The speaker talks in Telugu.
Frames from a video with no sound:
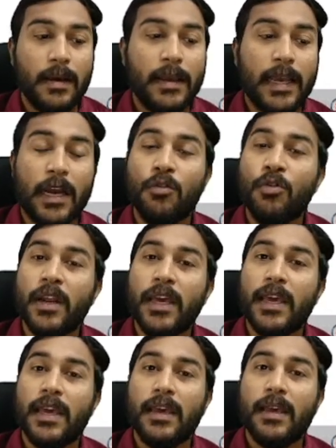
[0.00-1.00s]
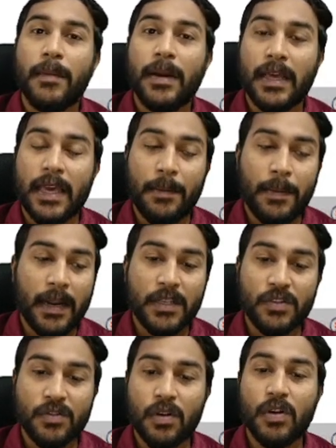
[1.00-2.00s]
ఇక్కడ నుండి మనకి ఏపీ e
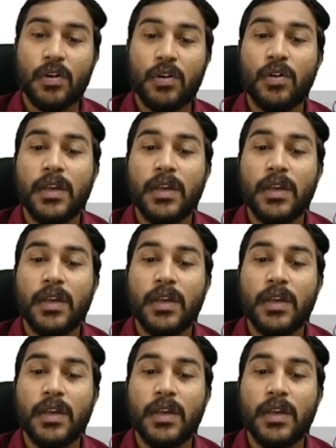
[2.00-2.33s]
రాష్ట్రంలో